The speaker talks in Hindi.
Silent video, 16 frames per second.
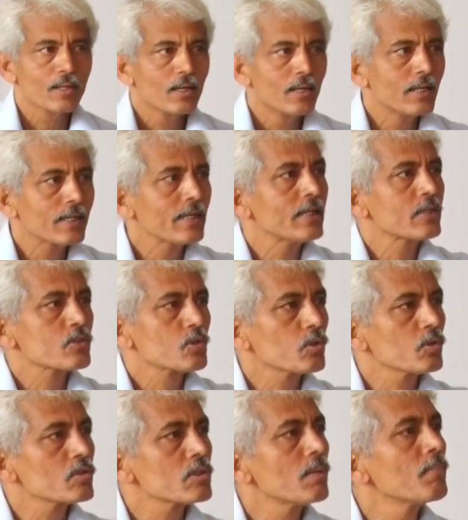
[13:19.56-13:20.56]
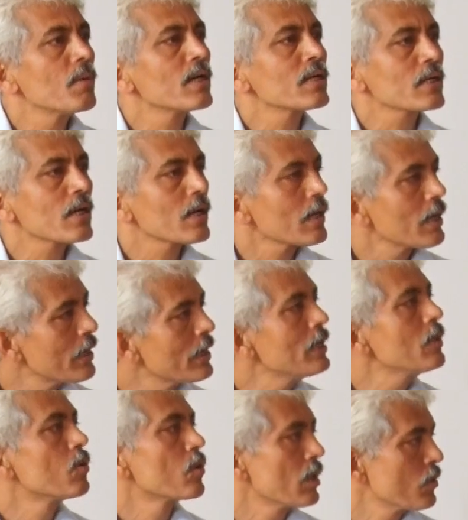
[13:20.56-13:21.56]
लेकिन इसको तो सम्मान करना
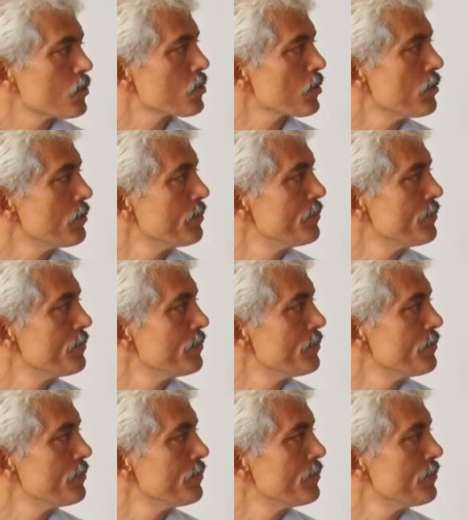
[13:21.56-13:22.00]
ही होगा उसको